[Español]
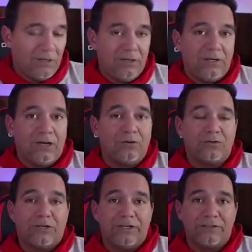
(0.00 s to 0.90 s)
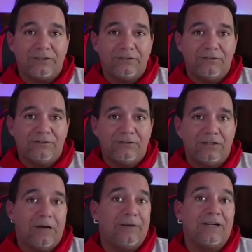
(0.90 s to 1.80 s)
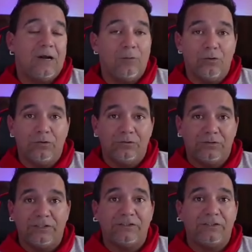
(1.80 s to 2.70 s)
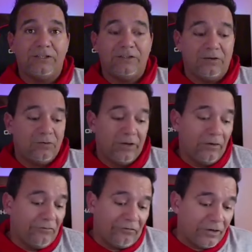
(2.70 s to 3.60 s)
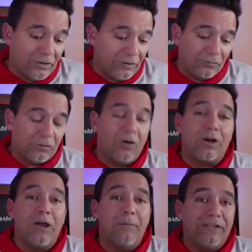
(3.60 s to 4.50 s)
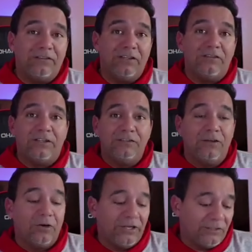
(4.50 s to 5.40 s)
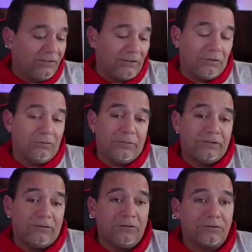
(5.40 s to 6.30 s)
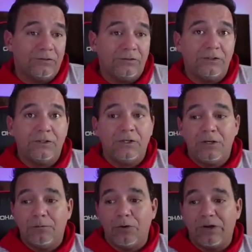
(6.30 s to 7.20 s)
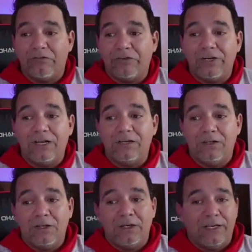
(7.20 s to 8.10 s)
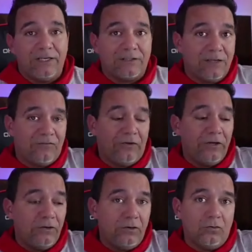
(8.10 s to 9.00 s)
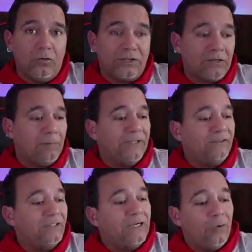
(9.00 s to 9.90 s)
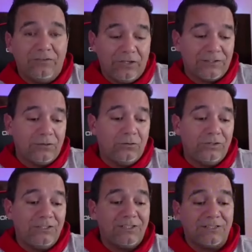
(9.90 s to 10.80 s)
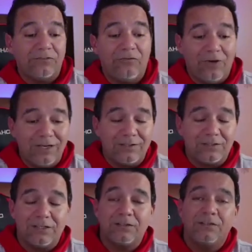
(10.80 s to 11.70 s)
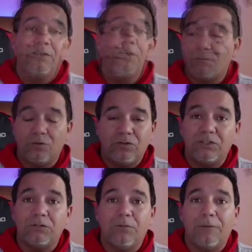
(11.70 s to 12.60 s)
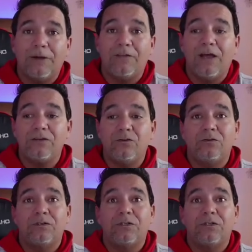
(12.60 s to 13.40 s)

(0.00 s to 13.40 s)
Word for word: la cosa esa, la marca Polo, ¿entiendes? es un fake news. Tengo que desmentirte, tengo que decirte que eres un mentiroso, porque al final esas fake news o esas mentiras o esas noticias falsas hacen muchísimo más daño